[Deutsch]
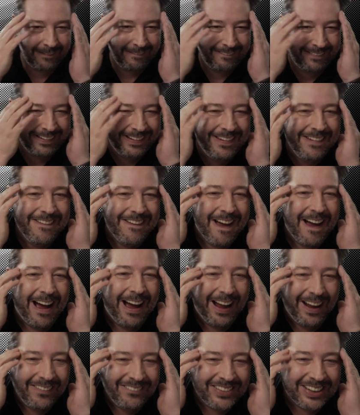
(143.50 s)
eine
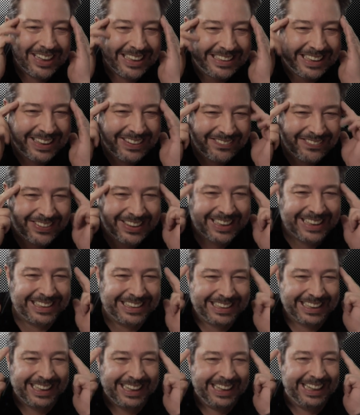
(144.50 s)

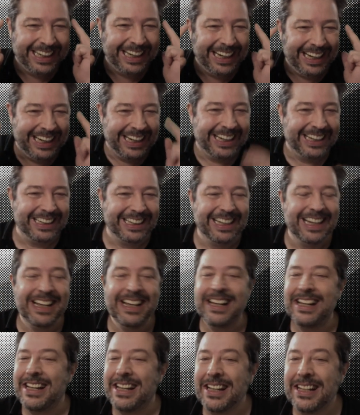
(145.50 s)
Arbeiterpartei,
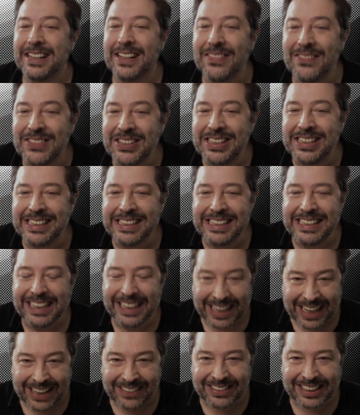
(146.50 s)
da müssten die
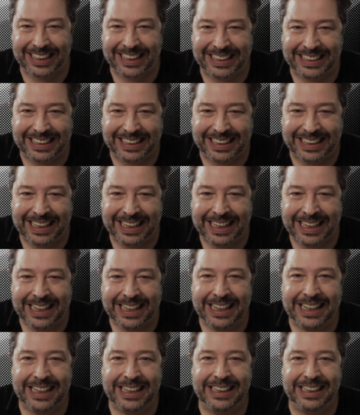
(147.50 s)
arbeiten.
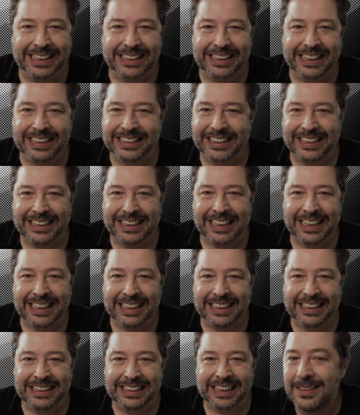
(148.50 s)
Das geht ja gar
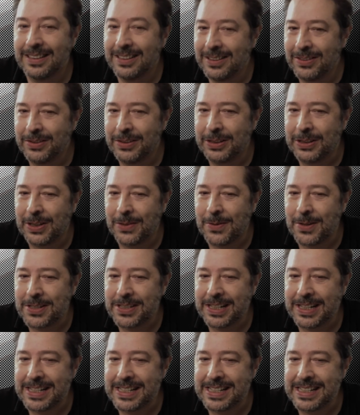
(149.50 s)
nicht. Und die kommen aus
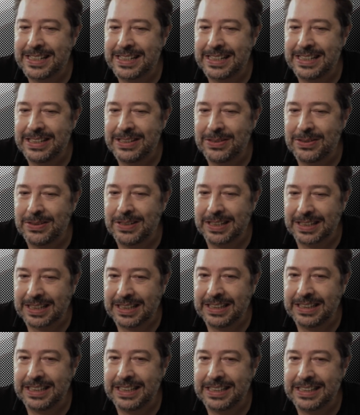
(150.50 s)
heißen Regionen, das kann
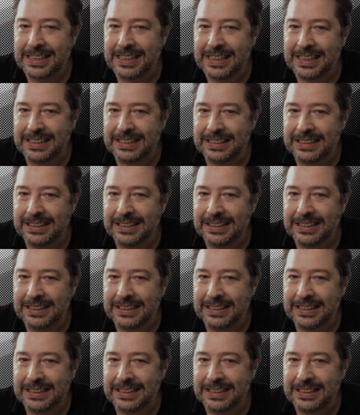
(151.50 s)
ich dir sagen.